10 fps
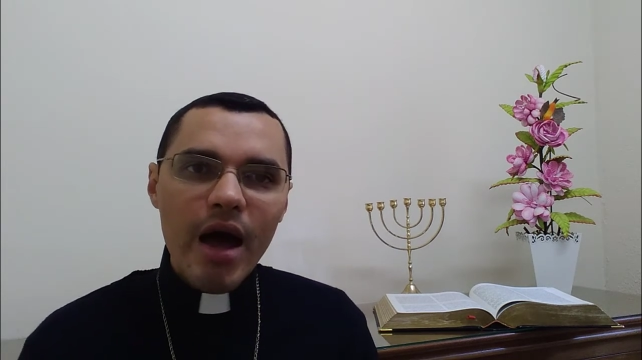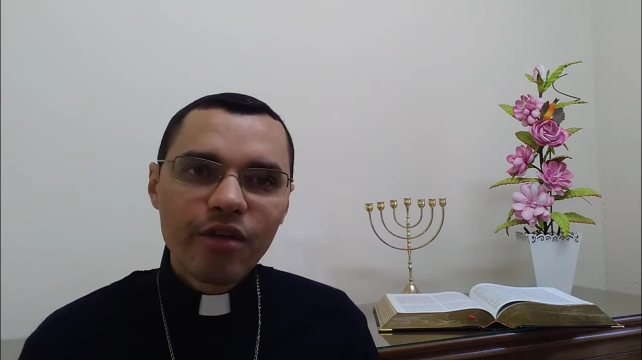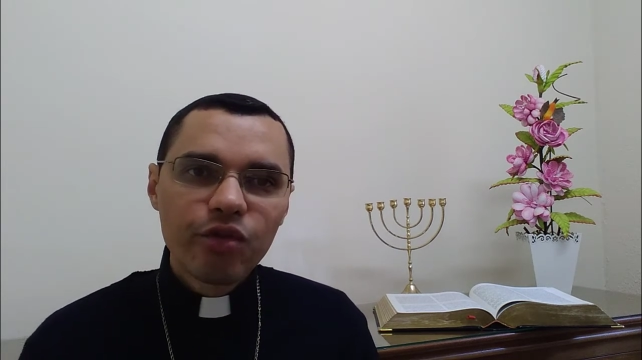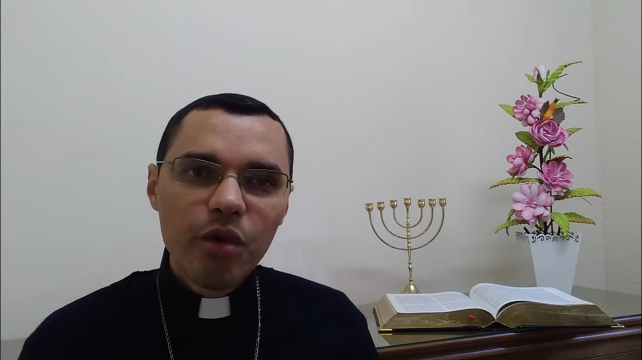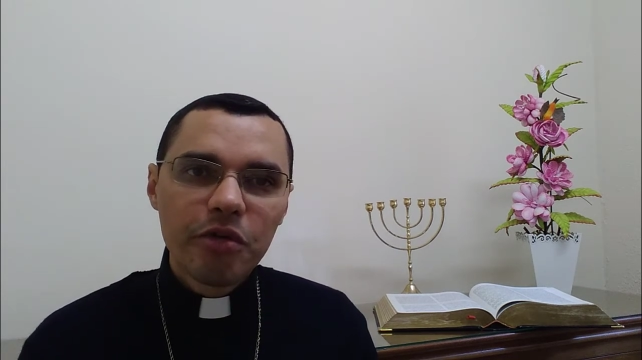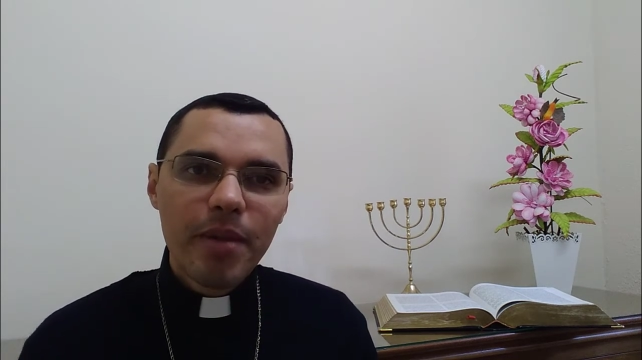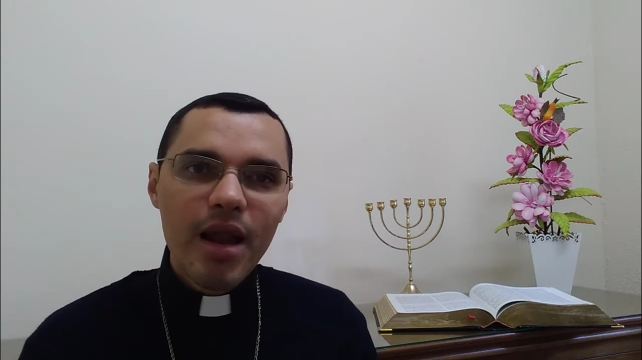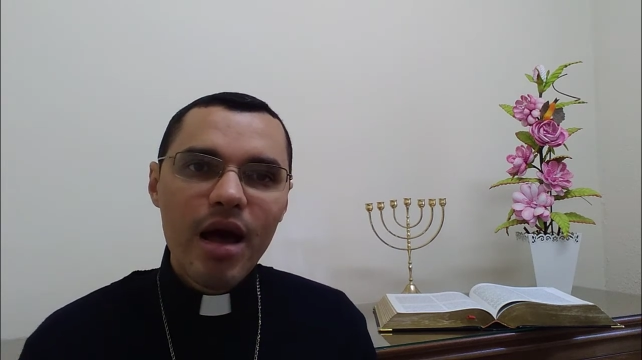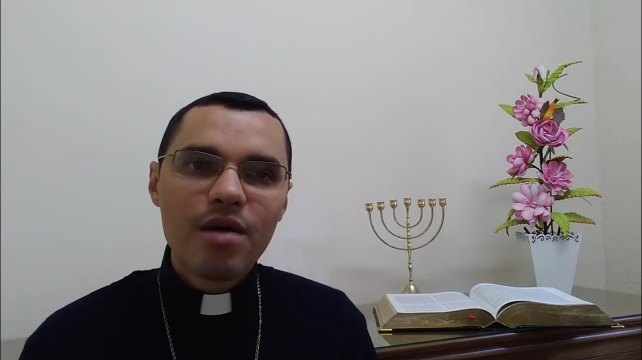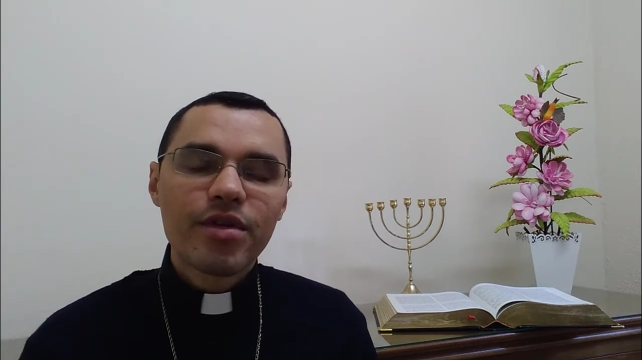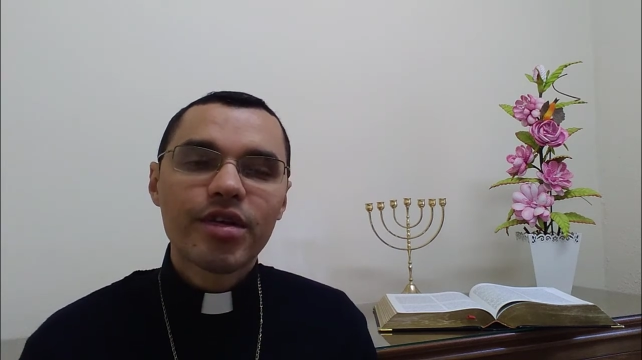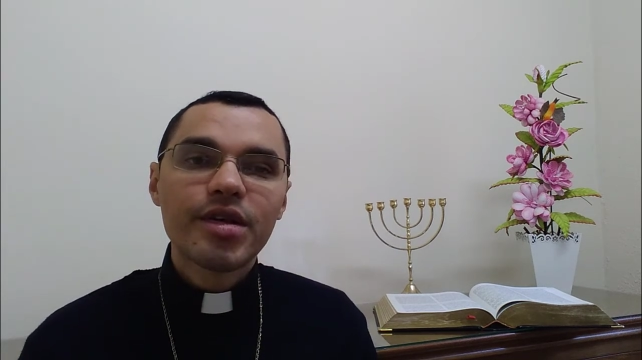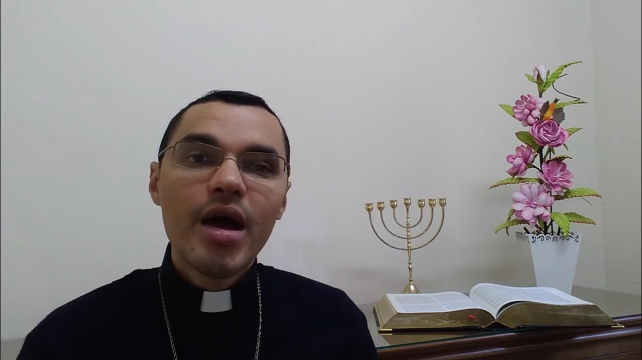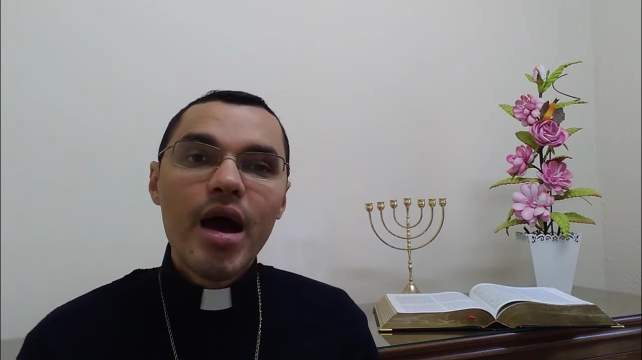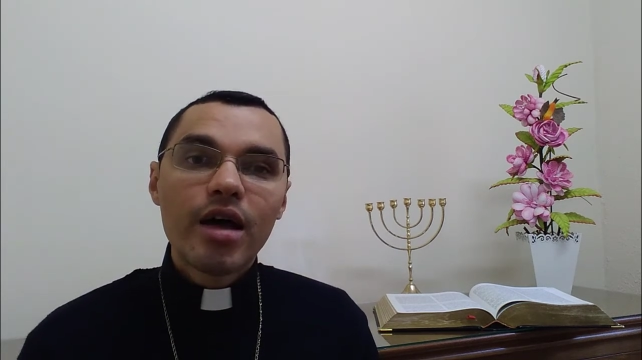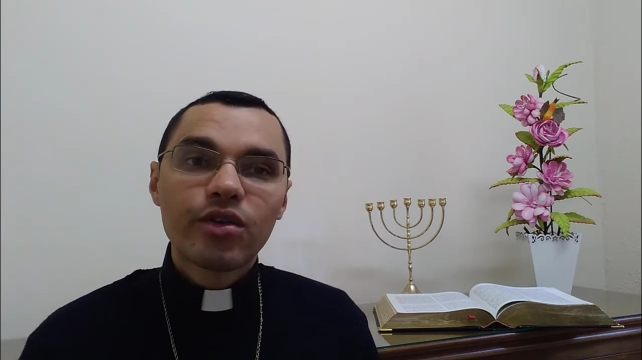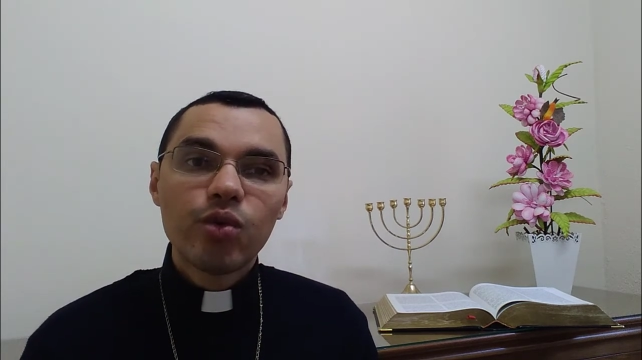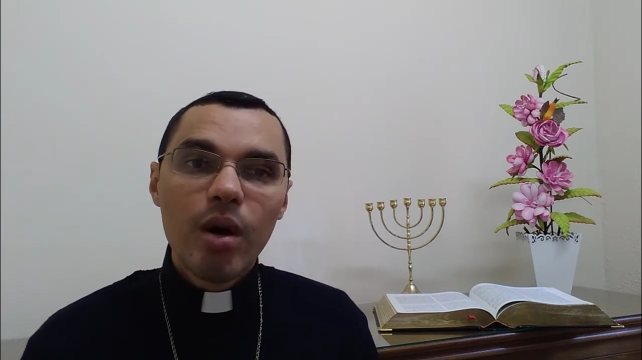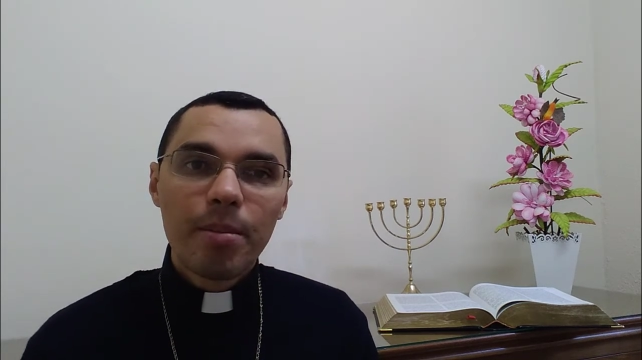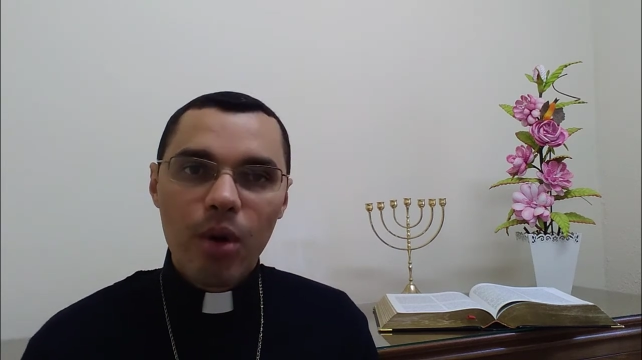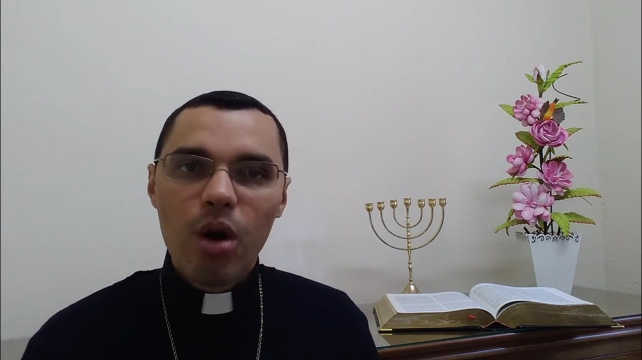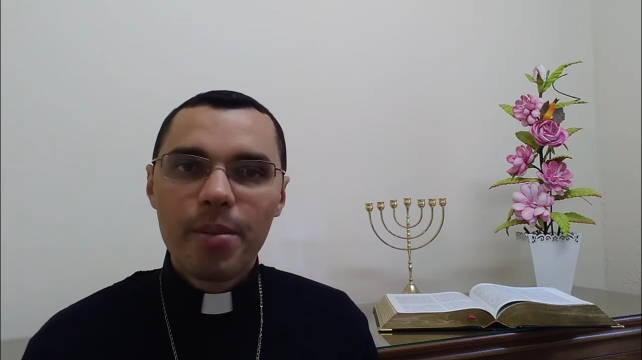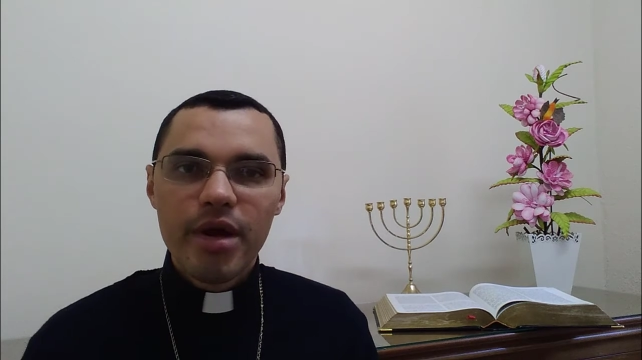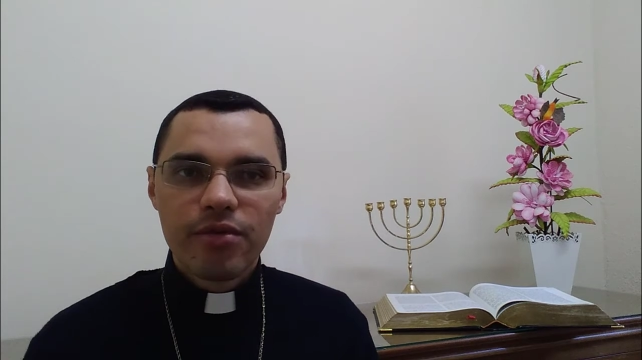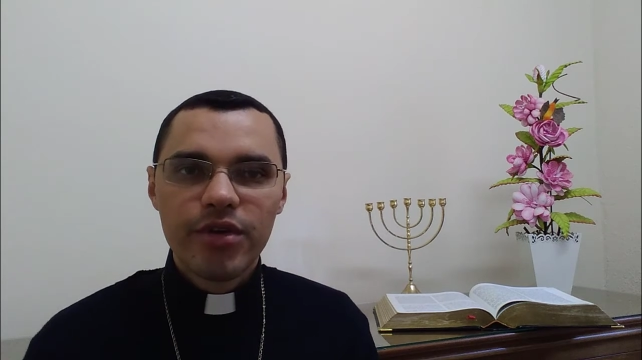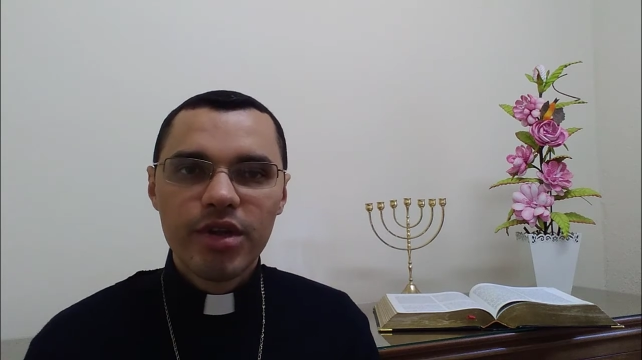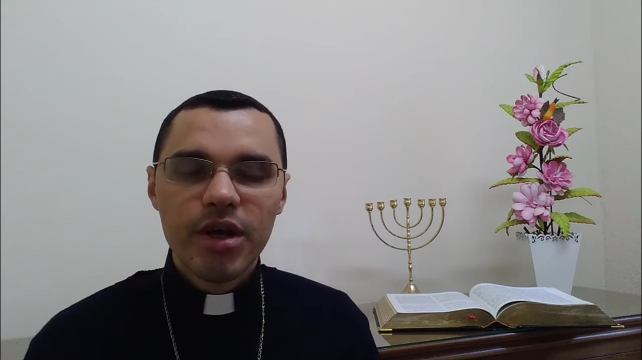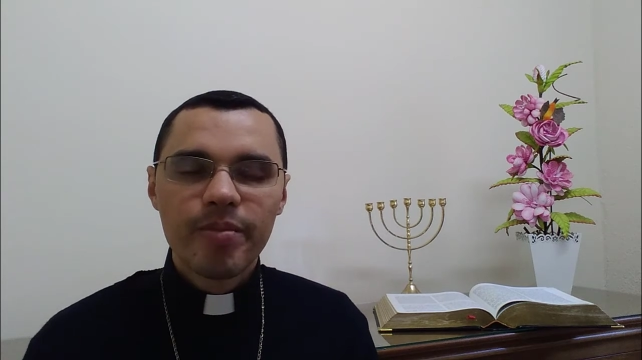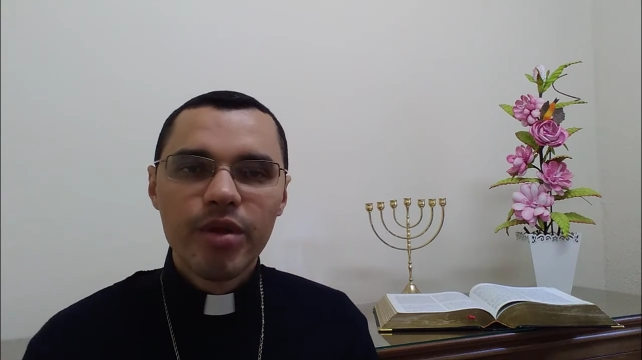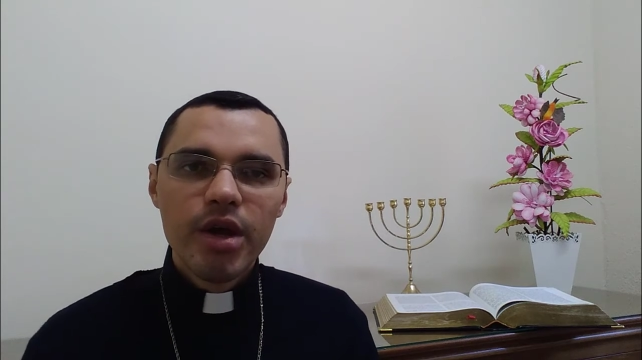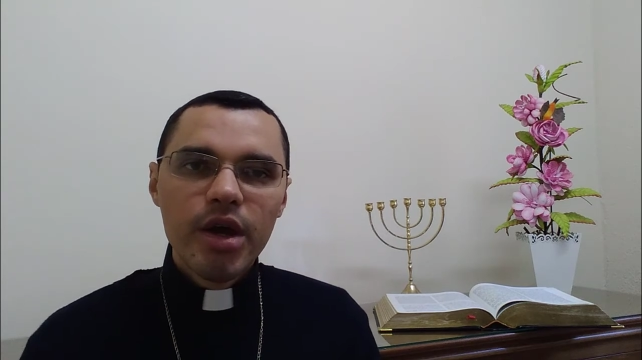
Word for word: as suas palavras, a sua própria vida.